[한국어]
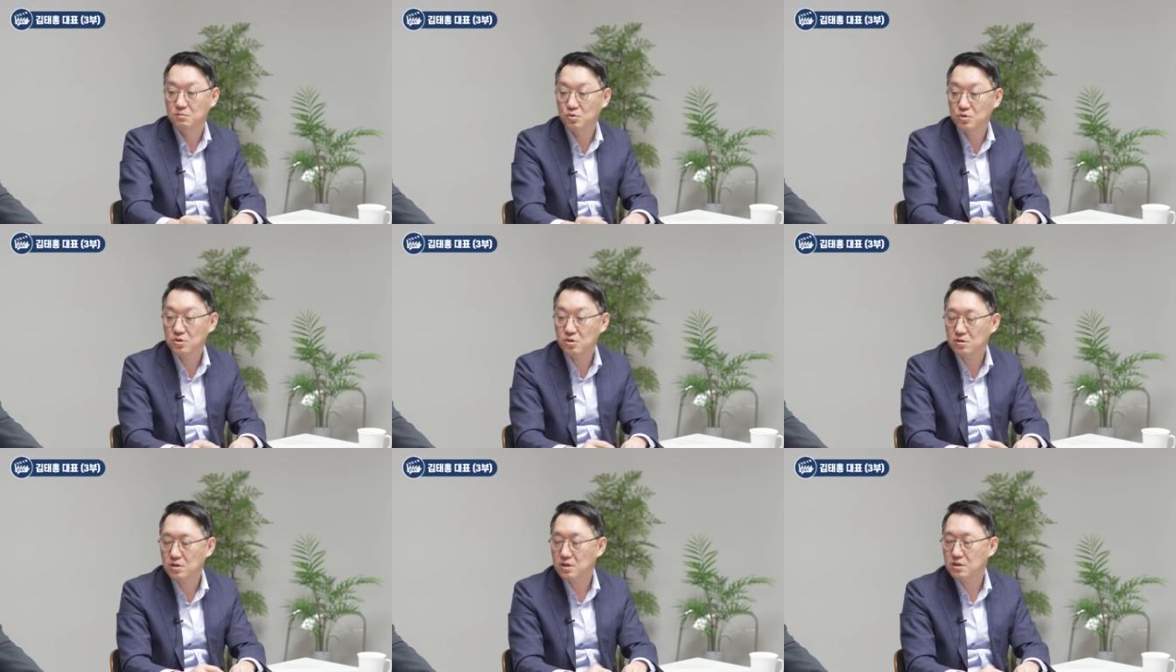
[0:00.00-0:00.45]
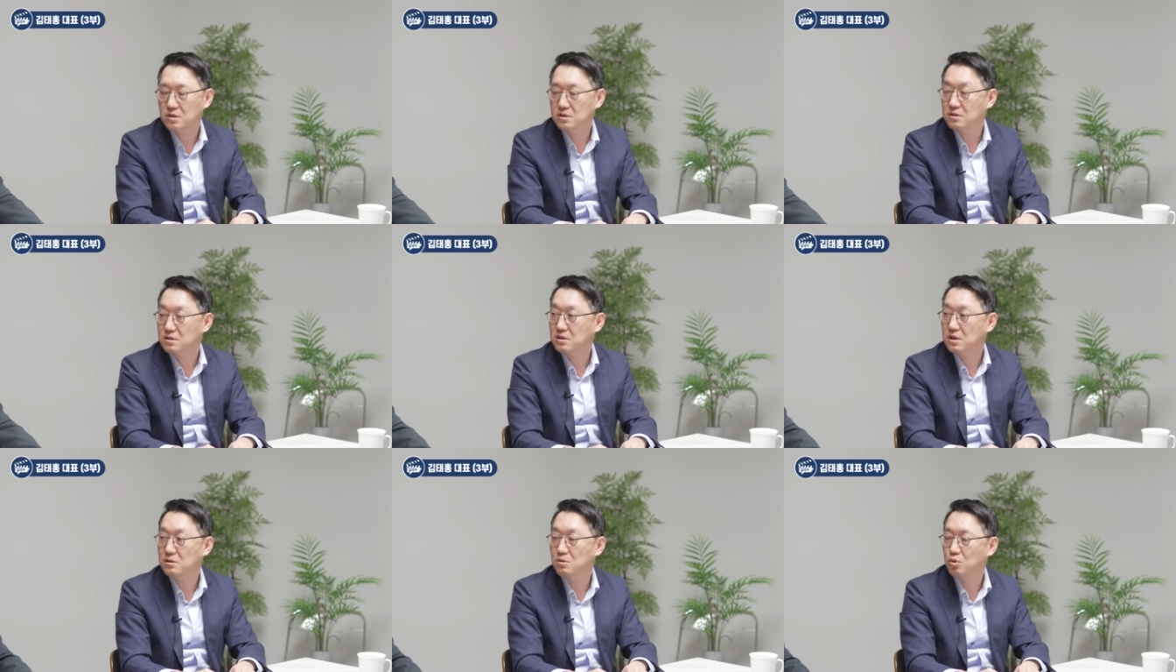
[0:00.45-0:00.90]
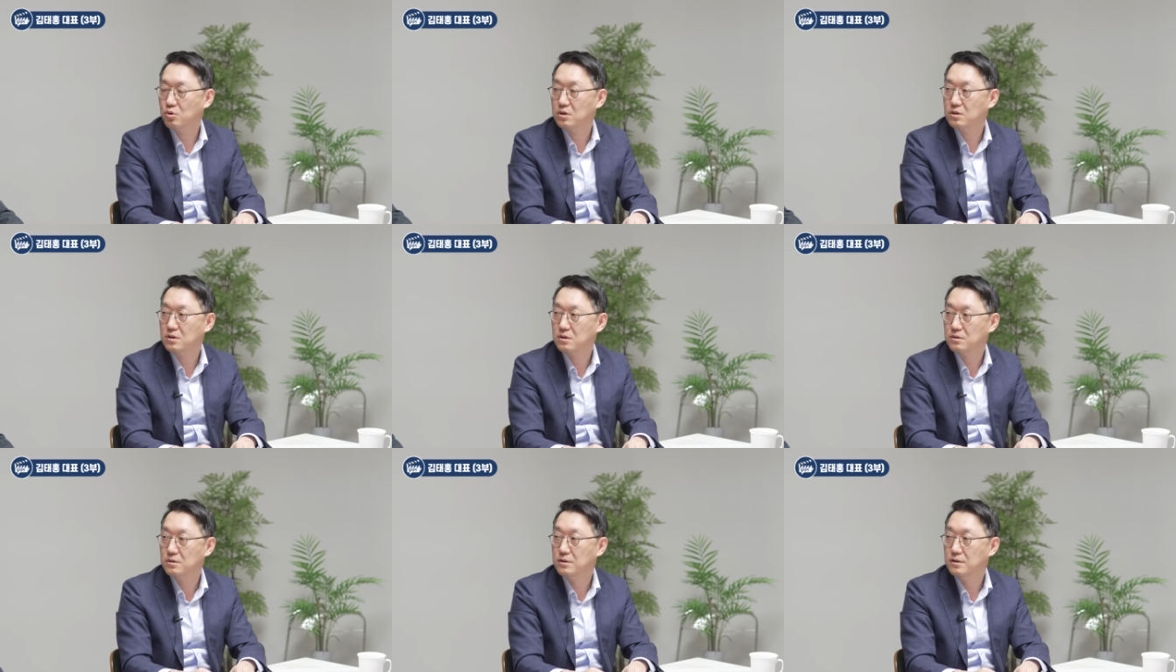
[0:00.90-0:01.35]
뭐 철강 잘
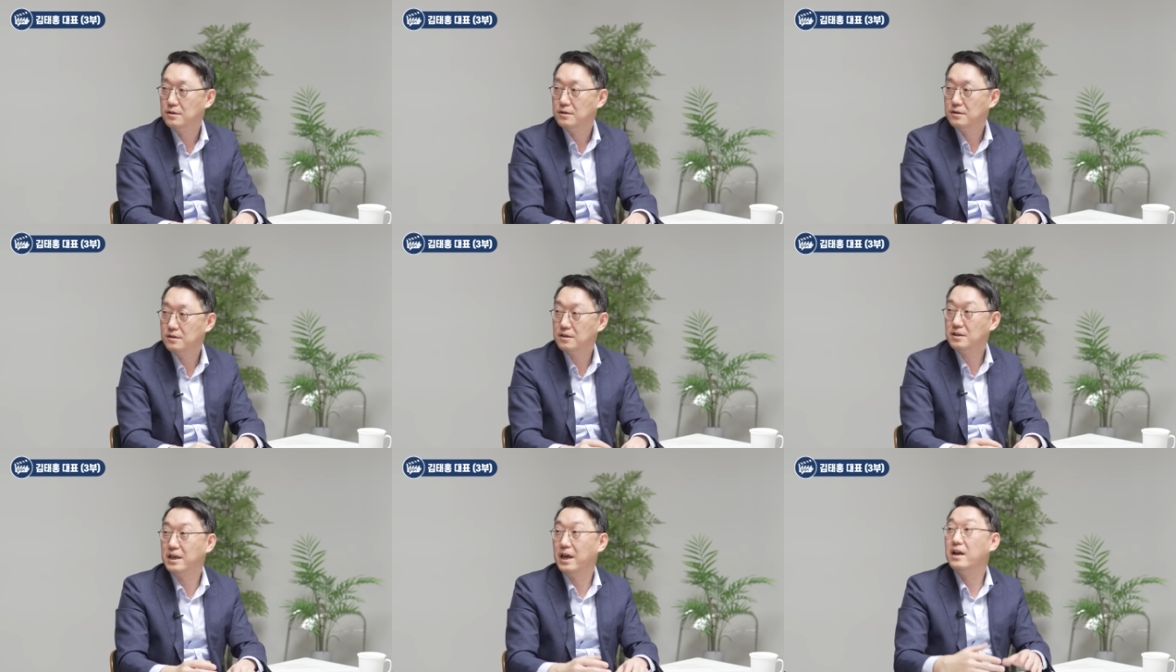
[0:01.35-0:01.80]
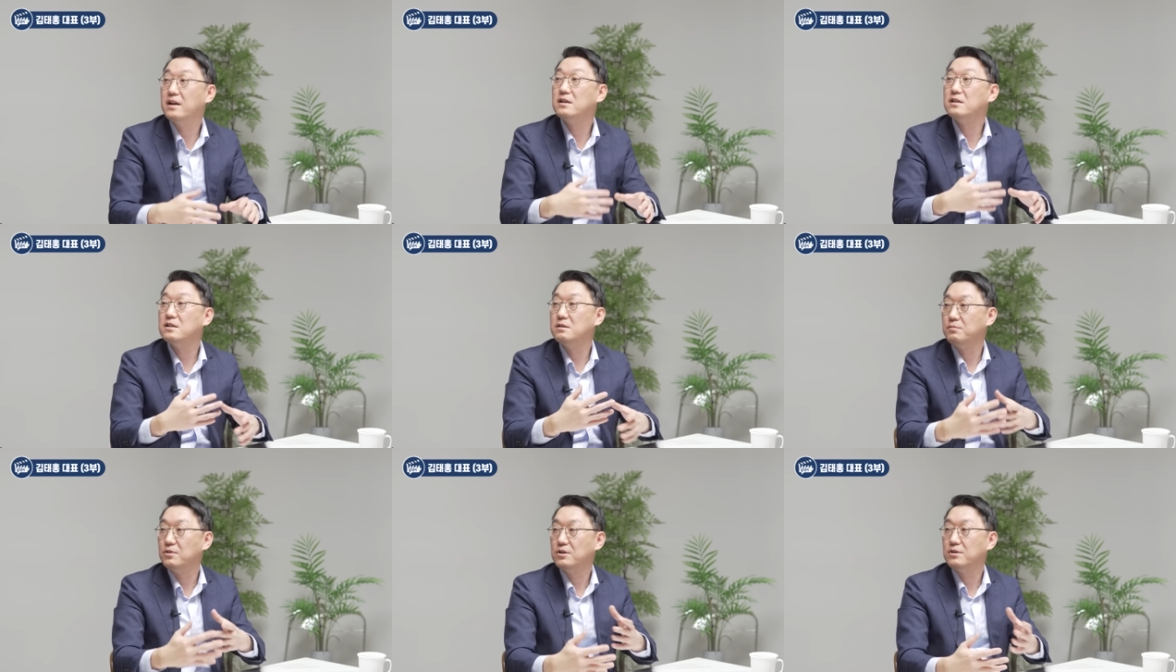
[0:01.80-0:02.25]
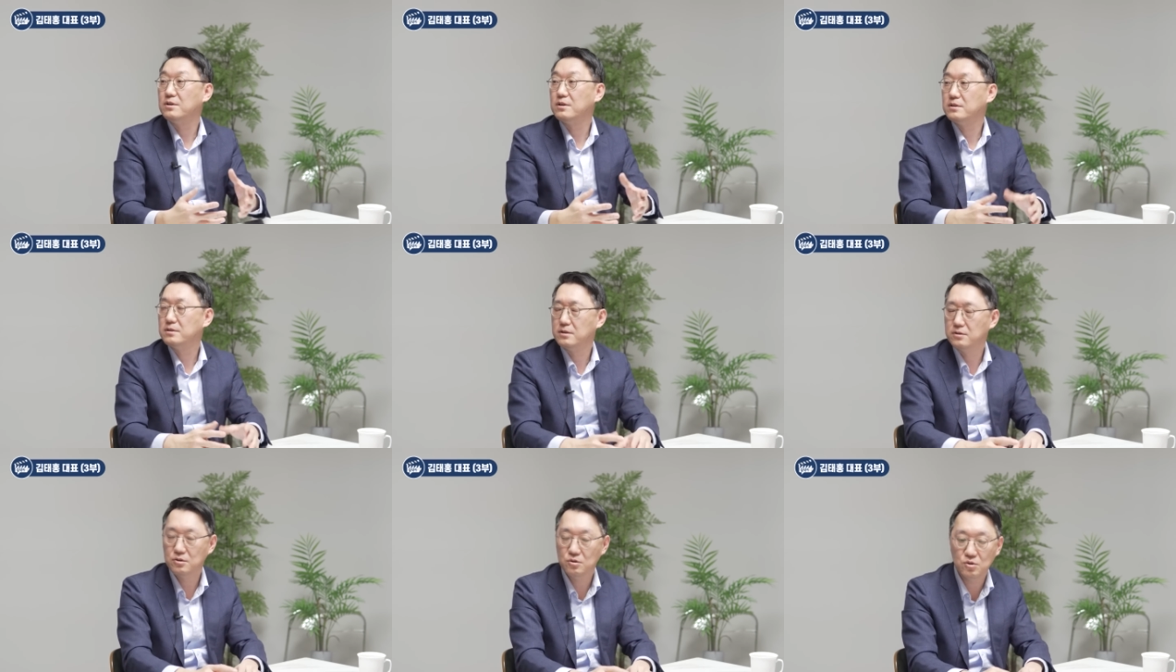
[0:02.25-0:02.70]
돌아가는 게 그러니까 예를 들면
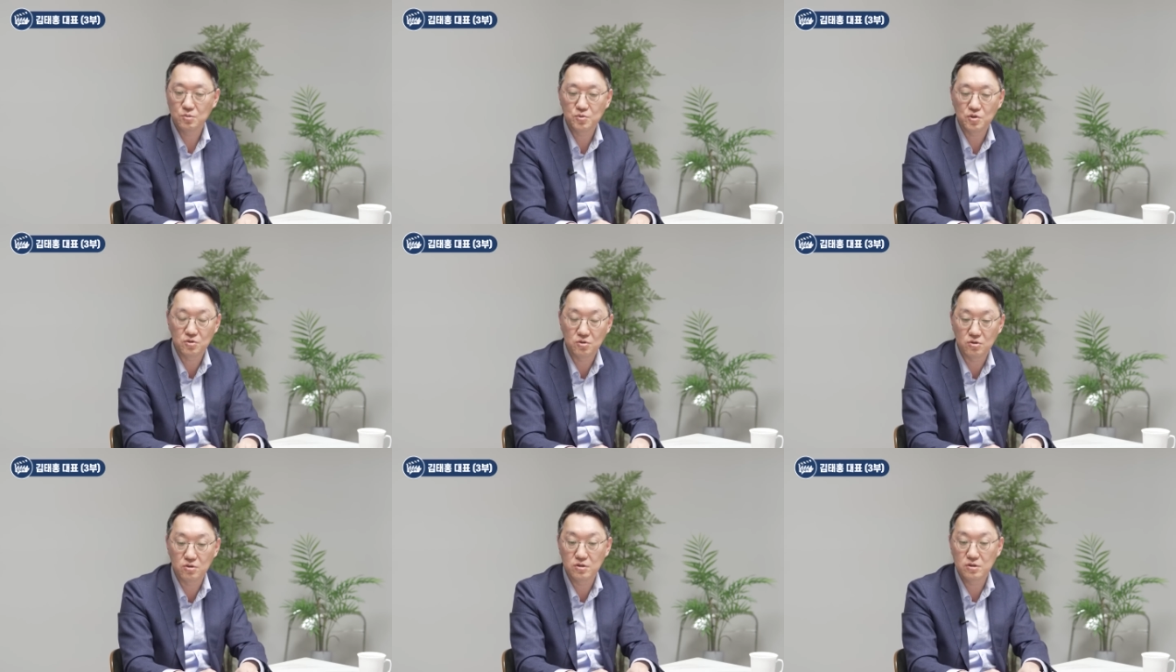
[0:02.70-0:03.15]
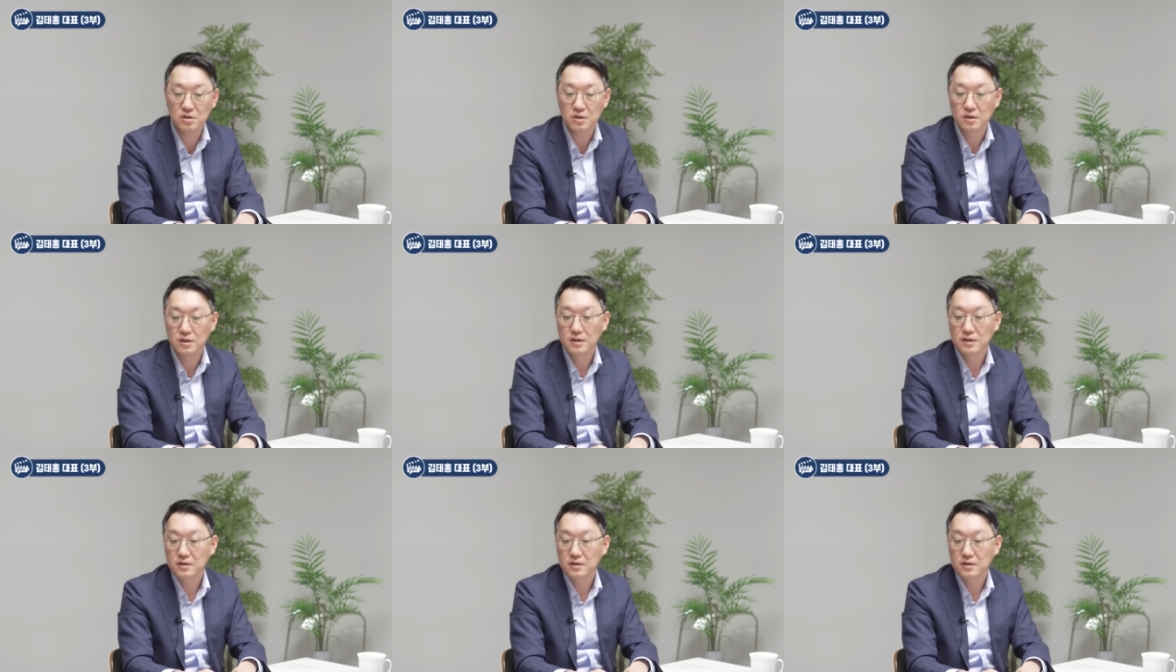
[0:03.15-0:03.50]
그런 업종들은